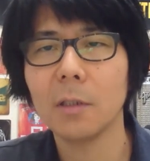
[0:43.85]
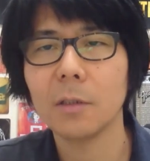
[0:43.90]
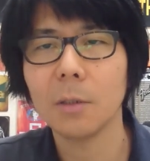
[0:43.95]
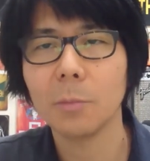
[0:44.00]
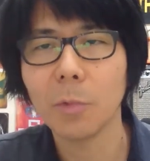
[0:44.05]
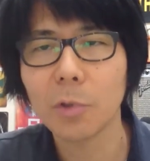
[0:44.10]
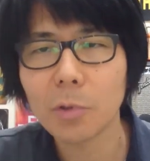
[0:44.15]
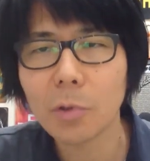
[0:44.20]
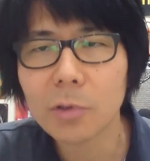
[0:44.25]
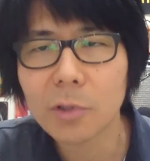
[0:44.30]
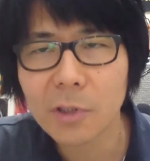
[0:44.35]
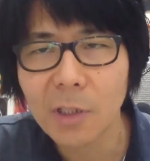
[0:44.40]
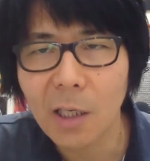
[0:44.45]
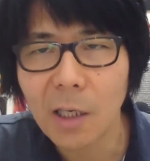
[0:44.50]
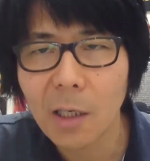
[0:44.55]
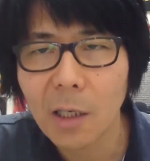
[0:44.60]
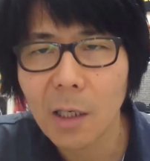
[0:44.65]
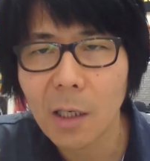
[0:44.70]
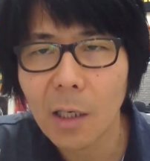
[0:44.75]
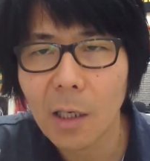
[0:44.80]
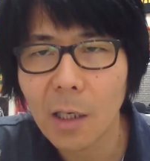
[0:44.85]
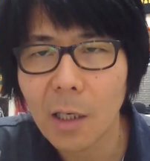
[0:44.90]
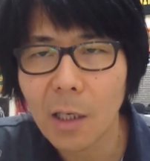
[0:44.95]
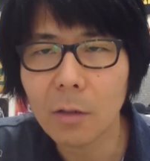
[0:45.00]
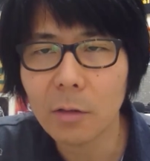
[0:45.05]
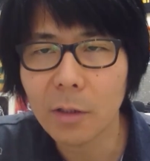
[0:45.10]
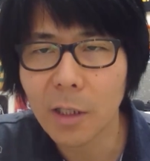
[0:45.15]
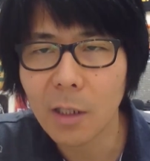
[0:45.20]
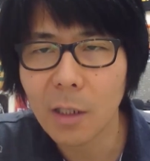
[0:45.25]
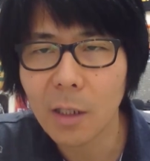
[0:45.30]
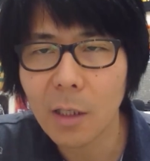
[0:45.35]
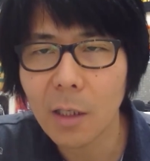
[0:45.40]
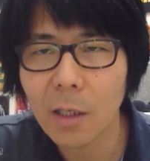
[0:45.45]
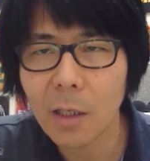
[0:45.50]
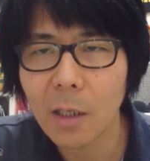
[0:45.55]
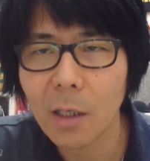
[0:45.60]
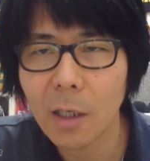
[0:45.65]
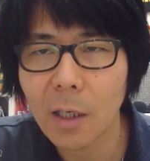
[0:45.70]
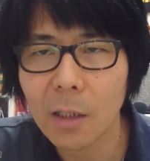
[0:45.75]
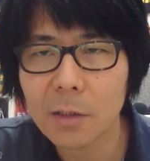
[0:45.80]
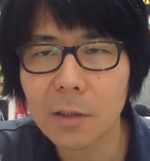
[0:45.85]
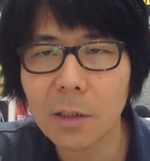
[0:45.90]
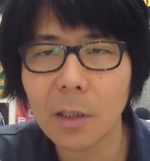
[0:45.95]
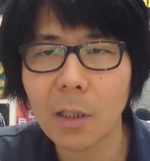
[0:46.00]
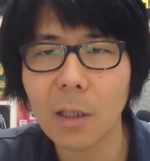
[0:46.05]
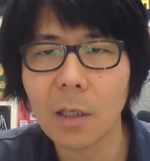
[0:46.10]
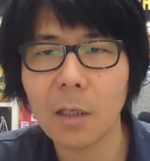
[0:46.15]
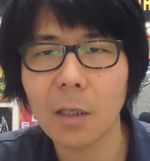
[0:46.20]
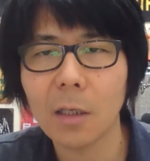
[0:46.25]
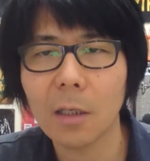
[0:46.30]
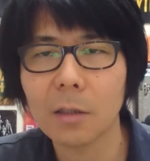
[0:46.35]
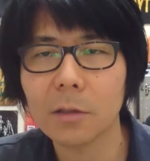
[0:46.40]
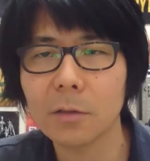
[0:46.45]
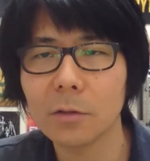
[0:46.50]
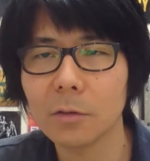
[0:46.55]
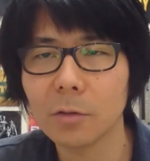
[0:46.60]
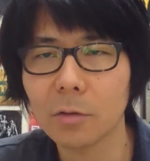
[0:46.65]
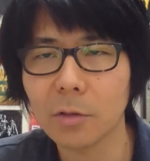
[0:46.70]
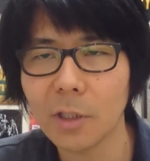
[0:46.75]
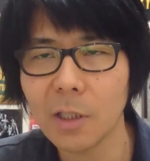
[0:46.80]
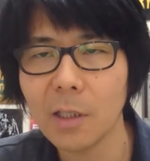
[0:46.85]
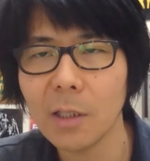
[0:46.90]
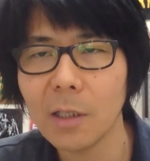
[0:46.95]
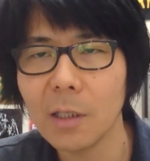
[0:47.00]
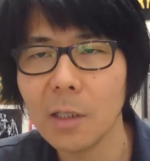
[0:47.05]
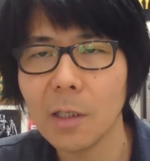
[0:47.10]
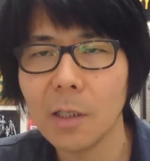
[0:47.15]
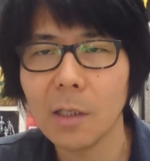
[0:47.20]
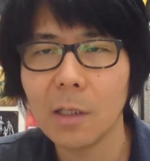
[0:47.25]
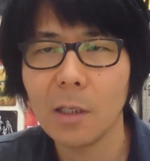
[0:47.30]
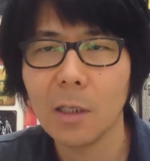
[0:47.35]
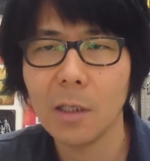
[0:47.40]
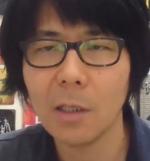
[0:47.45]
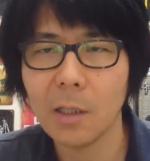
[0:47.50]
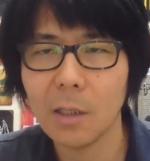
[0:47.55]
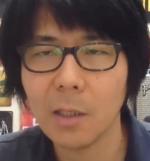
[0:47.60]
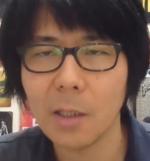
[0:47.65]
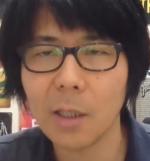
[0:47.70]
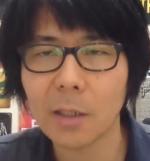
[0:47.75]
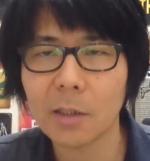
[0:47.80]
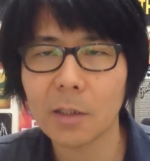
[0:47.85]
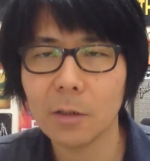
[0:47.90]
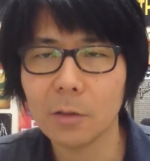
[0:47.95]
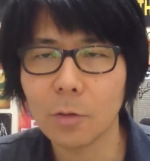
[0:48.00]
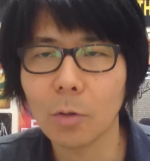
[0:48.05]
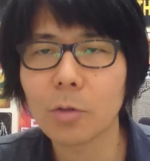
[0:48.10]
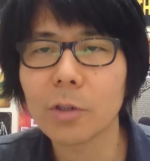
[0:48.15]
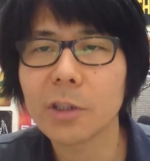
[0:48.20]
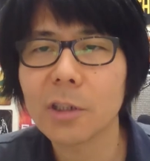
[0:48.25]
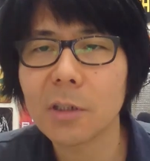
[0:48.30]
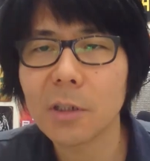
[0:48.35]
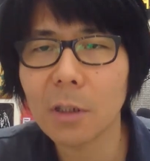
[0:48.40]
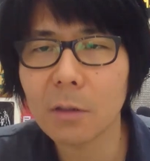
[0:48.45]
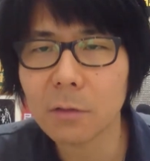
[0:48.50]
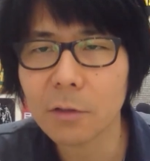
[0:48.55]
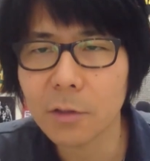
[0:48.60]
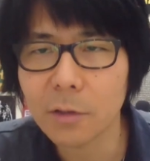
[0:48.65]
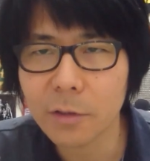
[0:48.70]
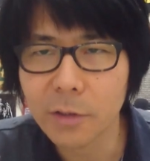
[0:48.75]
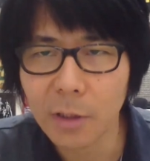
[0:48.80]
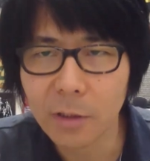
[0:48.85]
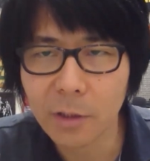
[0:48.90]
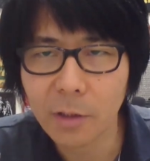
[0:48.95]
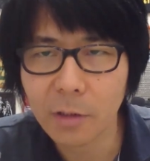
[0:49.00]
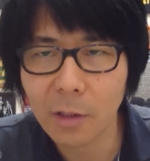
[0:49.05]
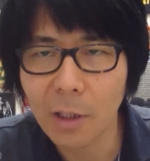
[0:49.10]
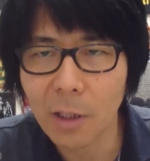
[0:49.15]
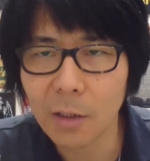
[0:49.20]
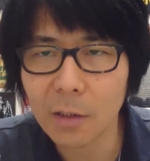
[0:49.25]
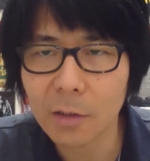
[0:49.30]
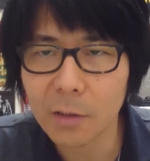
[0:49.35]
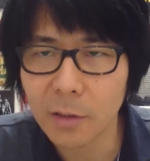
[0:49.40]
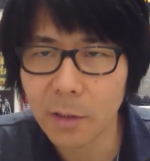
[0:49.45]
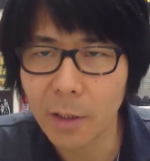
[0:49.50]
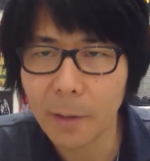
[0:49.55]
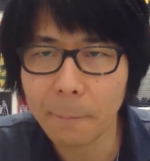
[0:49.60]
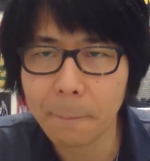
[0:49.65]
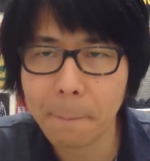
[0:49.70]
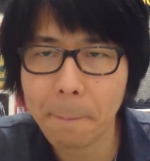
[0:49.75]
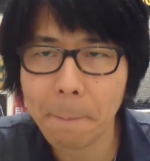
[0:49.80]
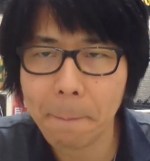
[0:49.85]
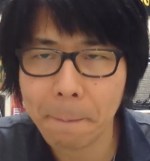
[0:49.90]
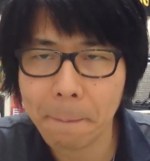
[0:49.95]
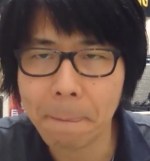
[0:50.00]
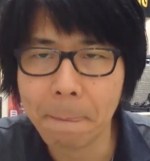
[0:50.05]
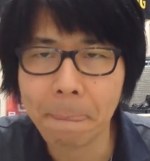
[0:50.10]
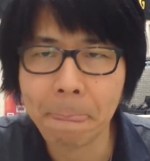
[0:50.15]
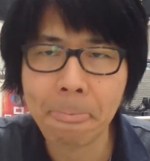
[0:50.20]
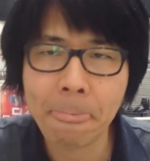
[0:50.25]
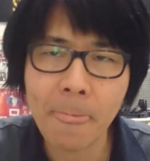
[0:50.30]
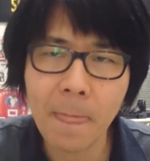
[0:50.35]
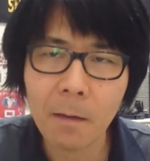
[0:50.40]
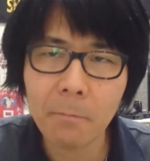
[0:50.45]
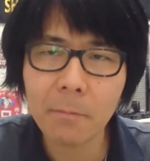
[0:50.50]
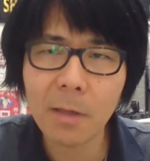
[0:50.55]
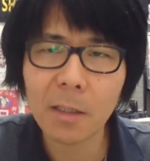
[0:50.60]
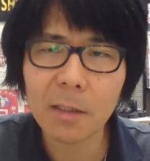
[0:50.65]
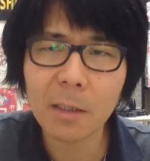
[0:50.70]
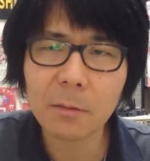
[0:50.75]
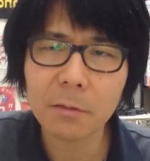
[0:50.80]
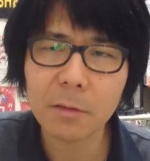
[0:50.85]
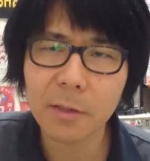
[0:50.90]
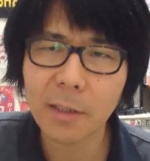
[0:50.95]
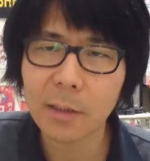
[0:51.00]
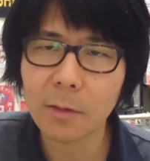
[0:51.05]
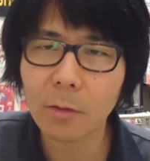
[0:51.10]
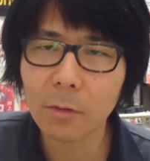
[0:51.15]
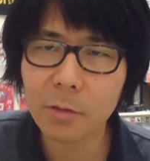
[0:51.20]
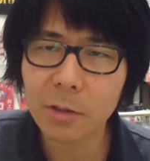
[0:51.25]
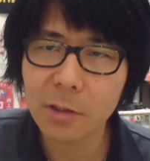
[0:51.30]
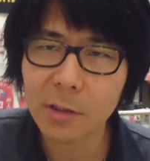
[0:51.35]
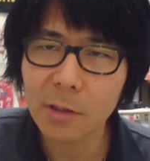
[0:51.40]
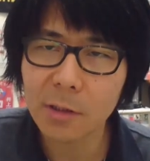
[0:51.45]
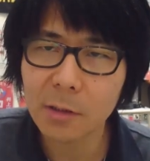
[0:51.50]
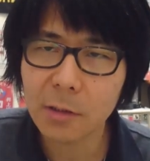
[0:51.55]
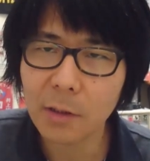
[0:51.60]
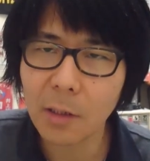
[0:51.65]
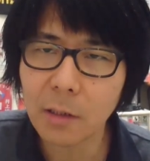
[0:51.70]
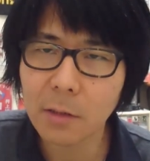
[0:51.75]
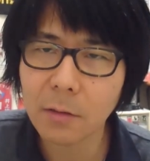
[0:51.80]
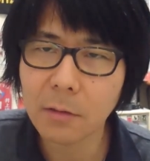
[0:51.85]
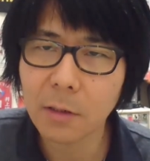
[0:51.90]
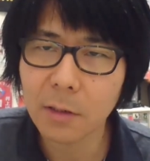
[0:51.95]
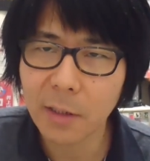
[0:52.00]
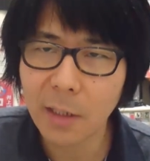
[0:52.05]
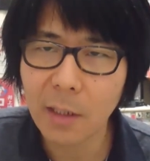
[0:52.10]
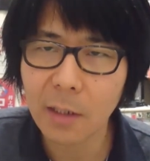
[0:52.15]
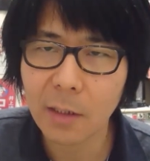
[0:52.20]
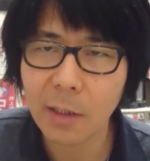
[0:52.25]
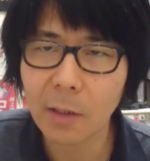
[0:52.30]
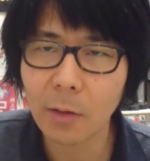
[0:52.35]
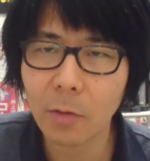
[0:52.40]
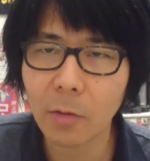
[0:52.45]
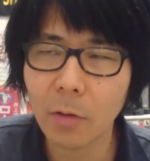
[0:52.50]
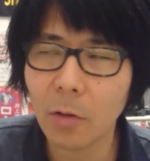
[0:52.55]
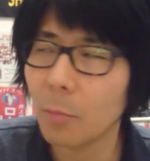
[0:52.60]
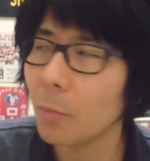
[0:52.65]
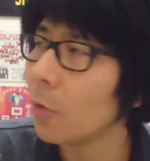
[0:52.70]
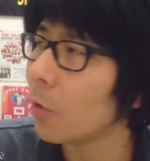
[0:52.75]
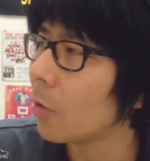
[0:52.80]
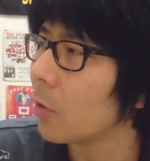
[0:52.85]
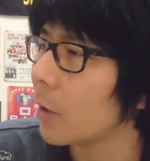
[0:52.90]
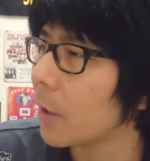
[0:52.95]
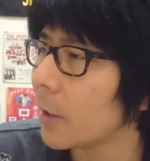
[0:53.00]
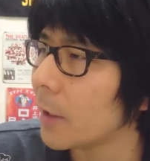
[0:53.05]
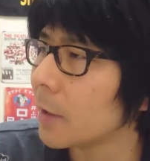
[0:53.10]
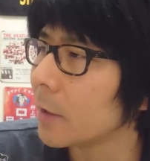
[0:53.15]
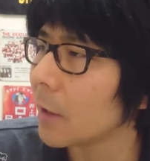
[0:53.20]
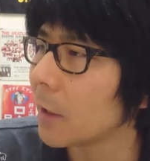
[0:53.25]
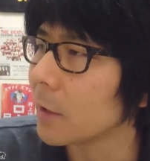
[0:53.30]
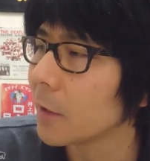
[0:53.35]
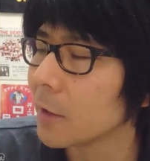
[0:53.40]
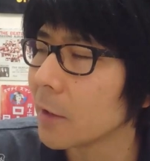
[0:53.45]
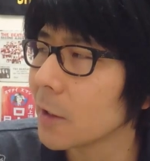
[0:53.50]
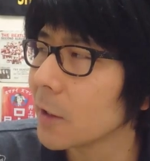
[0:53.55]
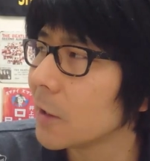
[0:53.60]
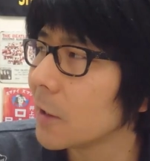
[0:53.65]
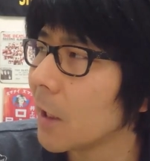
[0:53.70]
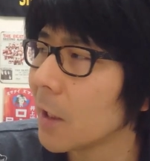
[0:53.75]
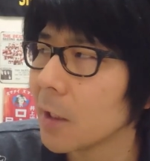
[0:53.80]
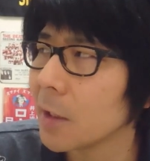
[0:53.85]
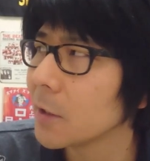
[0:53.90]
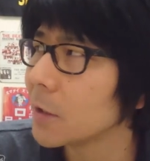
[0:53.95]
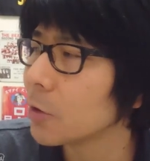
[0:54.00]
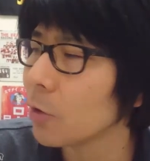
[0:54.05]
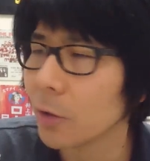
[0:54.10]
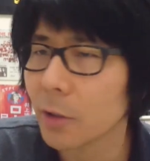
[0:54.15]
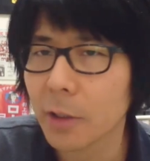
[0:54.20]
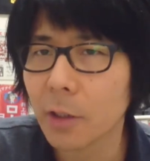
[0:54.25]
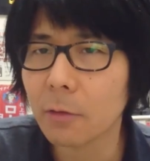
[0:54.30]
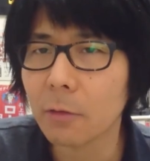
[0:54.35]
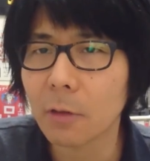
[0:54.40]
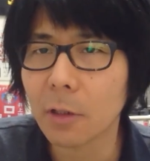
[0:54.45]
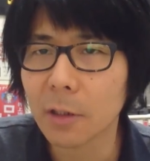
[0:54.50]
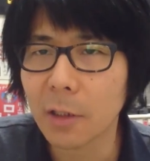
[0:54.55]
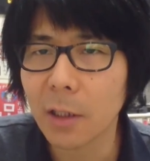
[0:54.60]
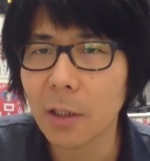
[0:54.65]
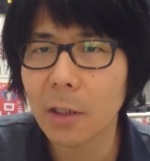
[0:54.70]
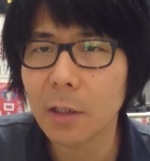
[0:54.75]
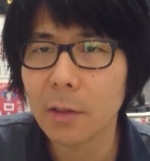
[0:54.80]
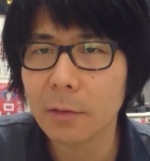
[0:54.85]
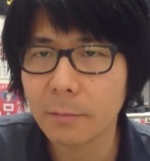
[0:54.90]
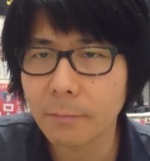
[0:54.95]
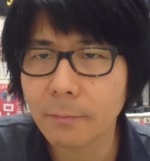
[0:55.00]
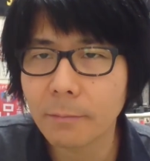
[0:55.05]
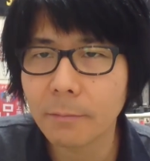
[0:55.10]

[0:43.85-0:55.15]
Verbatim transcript: でもう1つがね、浅川君とね、やってる独身ナウっていうチャンネルがあって、まあ多分ね独身ナウはね結構もう何年だ2年以上やってるのかな、